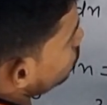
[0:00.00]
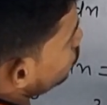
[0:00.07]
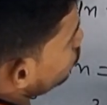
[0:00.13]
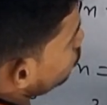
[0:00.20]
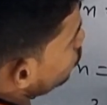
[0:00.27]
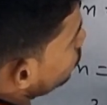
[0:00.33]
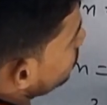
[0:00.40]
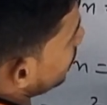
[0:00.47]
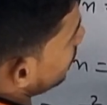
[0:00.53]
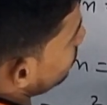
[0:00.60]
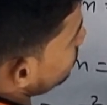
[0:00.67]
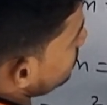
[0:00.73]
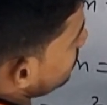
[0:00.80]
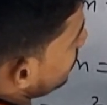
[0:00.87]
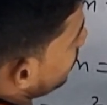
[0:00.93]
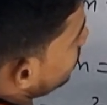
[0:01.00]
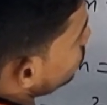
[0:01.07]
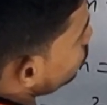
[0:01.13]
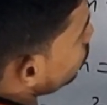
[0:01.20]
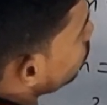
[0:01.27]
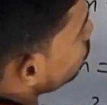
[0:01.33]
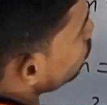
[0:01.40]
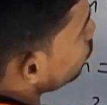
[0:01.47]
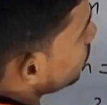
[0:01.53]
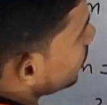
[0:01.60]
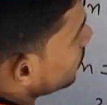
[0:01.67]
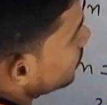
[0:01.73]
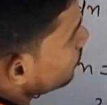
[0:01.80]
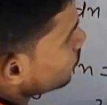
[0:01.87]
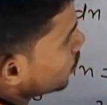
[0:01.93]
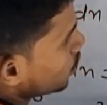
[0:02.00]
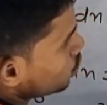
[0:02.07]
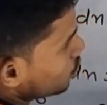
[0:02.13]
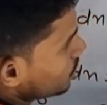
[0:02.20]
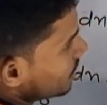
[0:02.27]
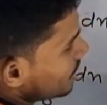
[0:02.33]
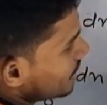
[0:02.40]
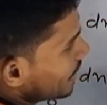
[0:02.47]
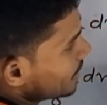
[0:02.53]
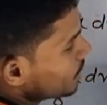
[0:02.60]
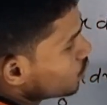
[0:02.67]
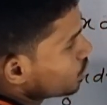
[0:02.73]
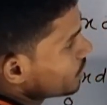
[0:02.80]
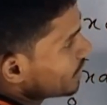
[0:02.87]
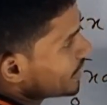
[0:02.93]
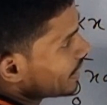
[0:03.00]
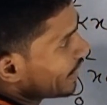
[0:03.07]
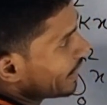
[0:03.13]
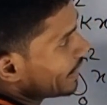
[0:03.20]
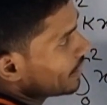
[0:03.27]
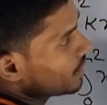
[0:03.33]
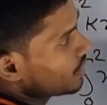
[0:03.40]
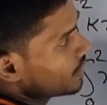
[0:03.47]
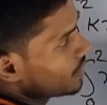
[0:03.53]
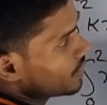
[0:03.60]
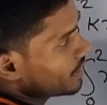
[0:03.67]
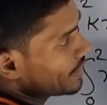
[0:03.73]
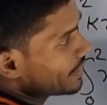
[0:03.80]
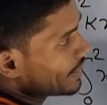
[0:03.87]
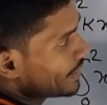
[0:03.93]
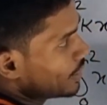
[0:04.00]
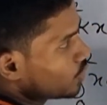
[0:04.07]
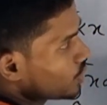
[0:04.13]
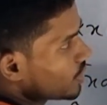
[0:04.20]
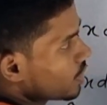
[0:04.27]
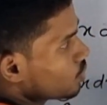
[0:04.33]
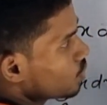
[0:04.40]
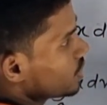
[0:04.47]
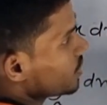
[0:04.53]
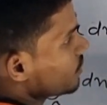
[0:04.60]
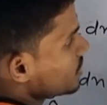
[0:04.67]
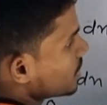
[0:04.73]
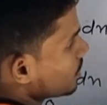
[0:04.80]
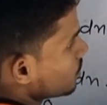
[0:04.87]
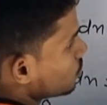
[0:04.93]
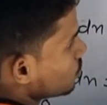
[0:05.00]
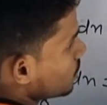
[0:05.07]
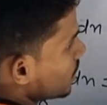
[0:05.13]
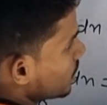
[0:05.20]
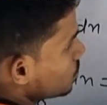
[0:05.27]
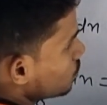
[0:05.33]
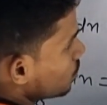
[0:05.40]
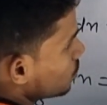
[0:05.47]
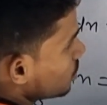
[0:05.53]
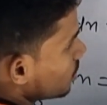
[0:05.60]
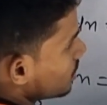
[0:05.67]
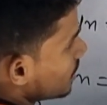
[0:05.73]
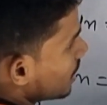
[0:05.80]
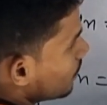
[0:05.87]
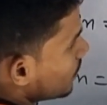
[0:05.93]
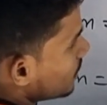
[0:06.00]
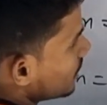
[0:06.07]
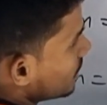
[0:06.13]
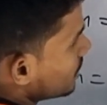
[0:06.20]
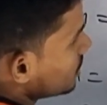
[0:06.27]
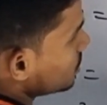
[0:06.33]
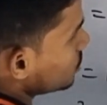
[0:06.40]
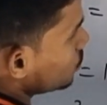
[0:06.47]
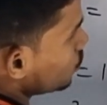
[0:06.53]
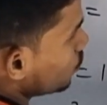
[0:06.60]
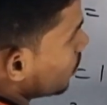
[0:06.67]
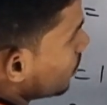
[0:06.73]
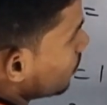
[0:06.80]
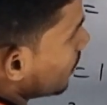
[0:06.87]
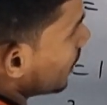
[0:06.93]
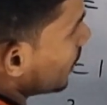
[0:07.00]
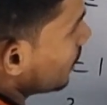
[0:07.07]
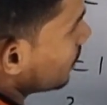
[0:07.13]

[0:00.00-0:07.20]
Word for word: टू टाइम्स के इज इक्वल टू वन तो इधर क्या देखो ये क्या है ये इधर इंटू इधर तो डिविजन में तो के इज इक्वल टू क्या हो जाएगा आपका दैट इज वन बाय